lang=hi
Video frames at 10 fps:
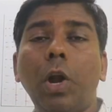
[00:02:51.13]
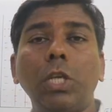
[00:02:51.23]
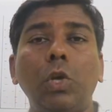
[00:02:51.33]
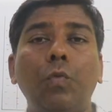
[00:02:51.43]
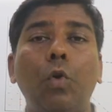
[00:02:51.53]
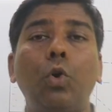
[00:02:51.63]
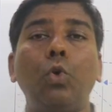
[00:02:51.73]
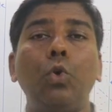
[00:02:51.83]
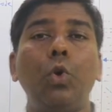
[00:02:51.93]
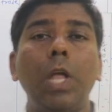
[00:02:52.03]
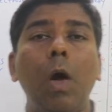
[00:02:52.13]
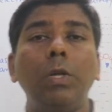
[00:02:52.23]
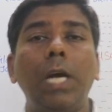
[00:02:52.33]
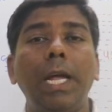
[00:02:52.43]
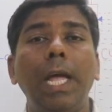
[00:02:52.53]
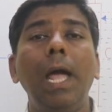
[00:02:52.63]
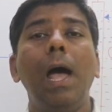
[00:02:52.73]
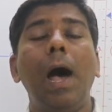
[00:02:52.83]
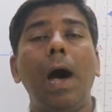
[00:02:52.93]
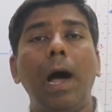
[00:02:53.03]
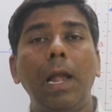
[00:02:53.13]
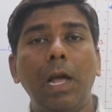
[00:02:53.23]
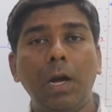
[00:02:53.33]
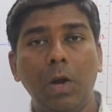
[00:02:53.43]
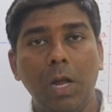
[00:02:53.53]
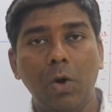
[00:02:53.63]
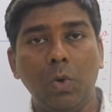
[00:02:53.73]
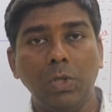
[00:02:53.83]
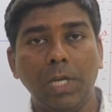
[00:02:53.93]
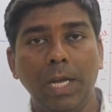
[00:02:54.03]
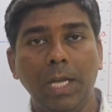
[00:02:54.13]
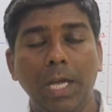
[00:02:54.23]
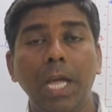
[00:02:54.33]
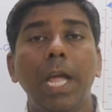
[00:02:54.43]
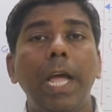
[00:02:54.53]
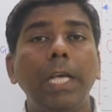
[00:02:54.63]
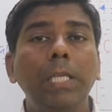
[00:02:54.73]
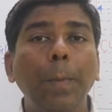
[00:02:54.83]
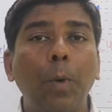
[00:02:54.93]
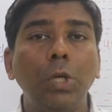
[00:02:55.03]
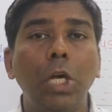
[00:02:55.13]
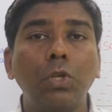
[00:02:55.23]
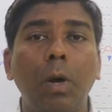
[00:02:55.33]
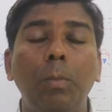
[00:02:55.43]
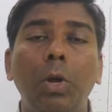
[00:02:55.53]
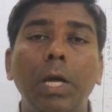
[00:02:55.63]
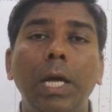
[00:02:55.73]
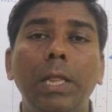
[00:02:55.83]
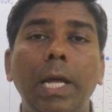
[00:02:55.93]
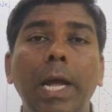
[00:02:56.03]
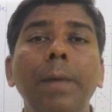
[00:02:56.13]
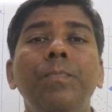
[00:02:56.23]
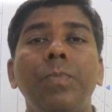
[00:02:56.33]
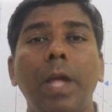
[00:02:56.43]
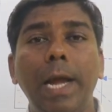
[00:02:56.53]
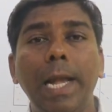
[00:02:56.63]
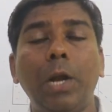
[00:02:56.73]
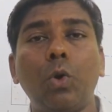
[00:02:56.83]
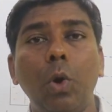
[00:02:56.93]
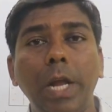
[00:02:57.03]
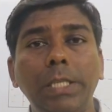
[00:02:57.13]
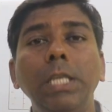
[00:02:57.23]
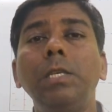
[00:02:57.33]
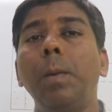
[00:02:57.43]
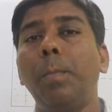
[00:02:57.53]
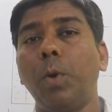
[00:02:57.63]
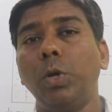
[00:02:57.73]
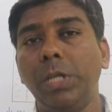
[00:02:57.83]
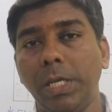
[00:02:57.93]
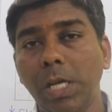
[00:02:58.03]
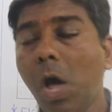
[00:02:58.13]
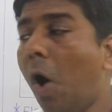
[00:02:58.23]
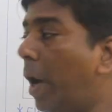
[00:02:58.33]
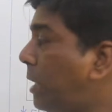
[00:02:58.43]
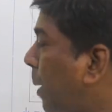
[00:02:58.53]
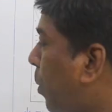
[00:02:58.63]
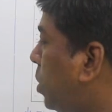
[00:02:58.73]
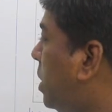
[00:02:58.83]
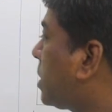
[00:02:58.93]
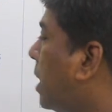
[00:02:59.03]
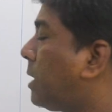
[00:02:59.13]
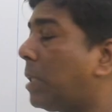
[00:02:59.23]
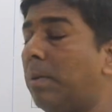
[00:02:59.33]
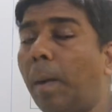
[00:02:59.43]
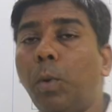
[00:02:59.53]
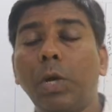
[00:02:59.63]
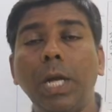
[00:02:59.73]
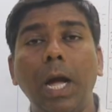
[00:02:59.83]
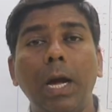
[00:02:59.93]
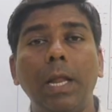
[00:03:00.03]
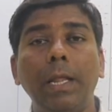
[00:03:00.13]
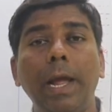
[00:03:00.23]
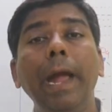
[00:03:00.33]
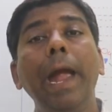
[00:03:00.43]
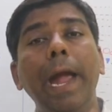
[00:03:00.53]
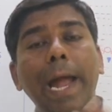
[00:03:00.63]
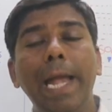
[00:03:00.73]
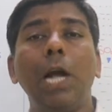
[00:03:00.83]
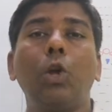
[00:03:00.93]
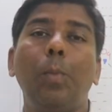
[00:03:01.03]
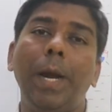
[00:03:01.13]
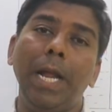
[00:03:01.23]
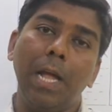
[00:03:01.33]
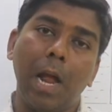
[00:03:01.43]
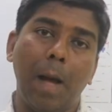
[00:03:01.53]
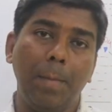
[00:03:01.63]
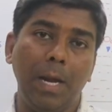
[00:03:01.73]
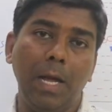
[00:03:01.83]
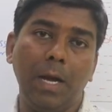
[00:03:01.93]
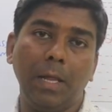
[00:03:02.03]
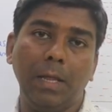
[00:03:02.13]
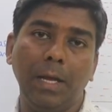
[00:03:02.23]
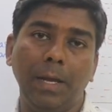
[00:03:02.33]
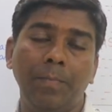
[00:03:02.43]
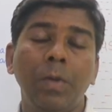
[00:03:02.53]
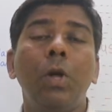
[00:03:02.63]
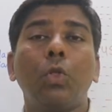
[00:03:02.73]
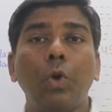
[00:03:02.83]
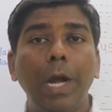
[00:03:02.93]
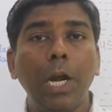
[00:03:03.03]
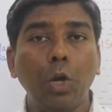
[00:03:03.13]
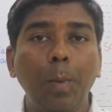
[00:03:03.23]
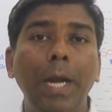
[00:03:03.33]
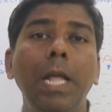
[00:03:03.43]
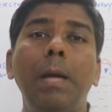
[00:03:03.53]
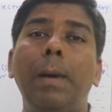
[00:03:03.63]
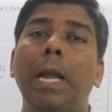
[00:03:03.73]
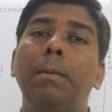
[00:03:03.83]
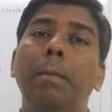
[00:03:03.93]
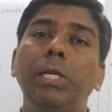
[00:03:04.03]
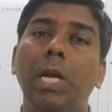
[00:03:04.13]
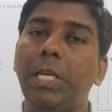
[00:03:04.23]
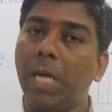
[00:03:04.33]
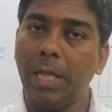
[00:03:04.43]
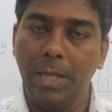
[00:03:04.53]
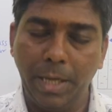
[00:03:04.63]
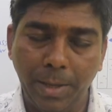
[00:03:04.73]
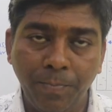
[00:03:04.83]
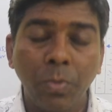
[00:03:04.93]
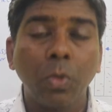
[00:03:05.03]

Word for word: और SO4 दोनों क्या हो जाएंगे अलग अलग हो जाएंगे इसी प्रोसेस को हम लोग कहते हैं इलेक्ट्रोलिसिस प्रोसेस और इसी प्रोसेस का इस्तेमाल हम लोग क्या करते हैं इलेक्ट्रोब्रेटिंग के काम के लिए करते हैं तो इलेक्ट्रोब्रेटिंग के बारे में अभी चले जानते हैं